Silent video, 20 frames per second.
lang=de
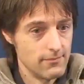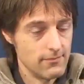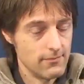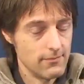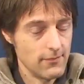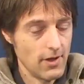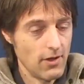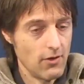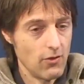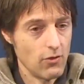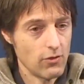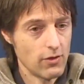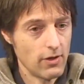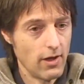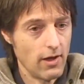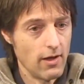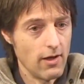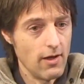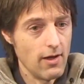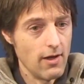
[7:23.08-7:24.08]
sehr.
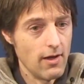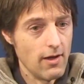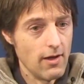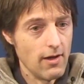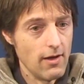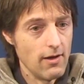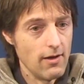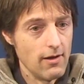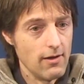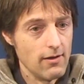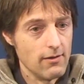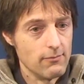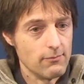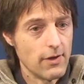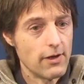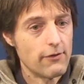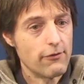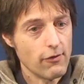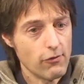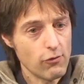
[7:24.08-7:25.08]
Okay. Ähm, ich